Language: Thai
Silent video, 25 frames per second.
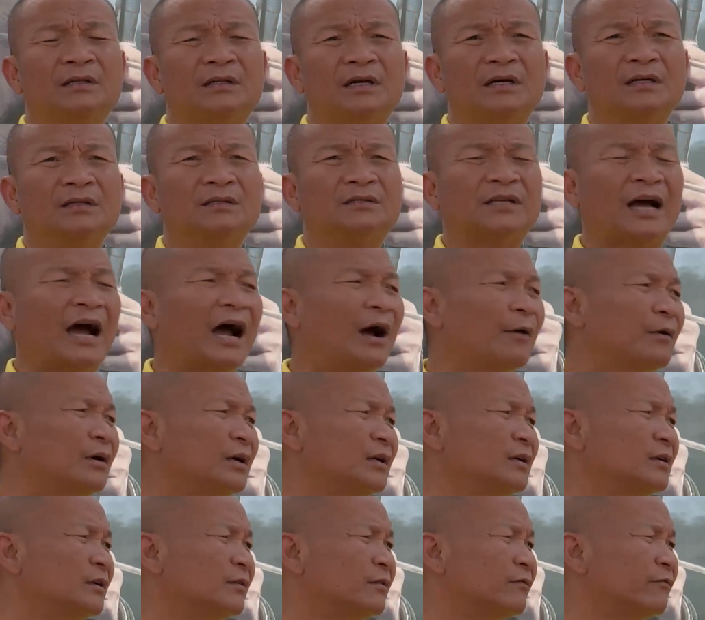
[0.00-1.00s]
ตื่นเช้า
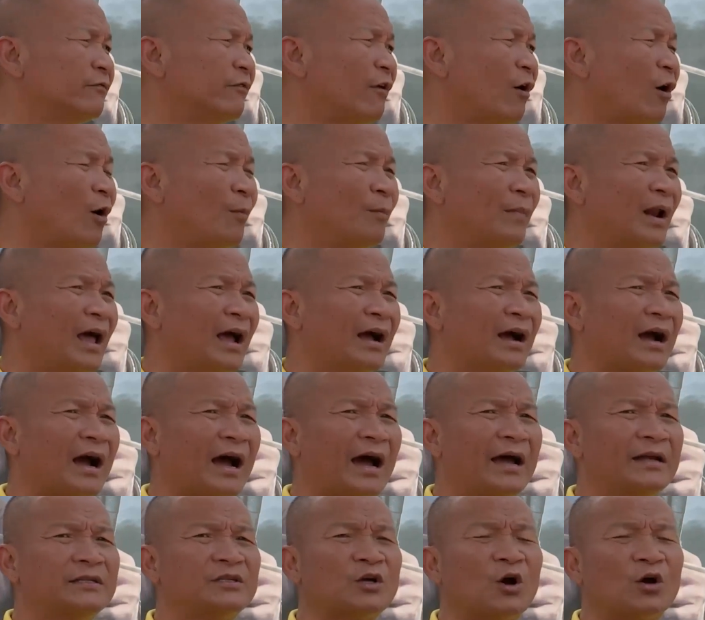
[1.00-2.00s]
ขึ้นวอร์มร่าง
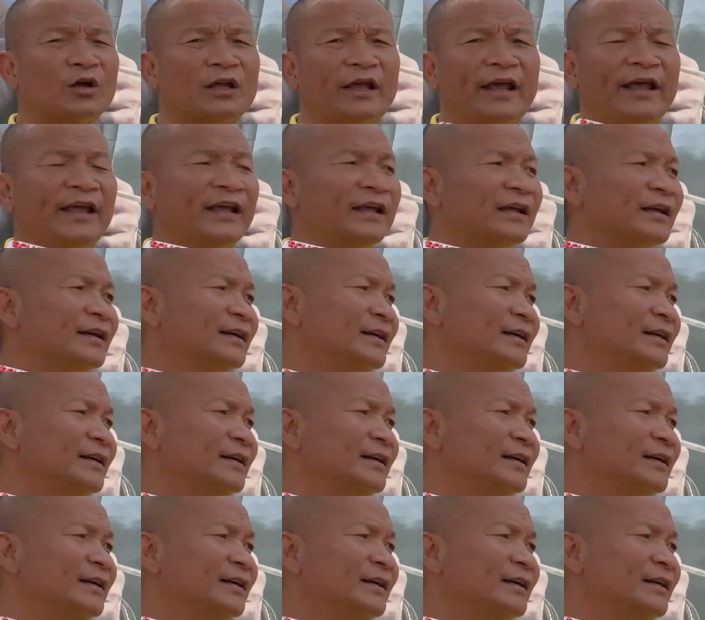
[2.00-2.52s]
กายจ็อกกิ้ง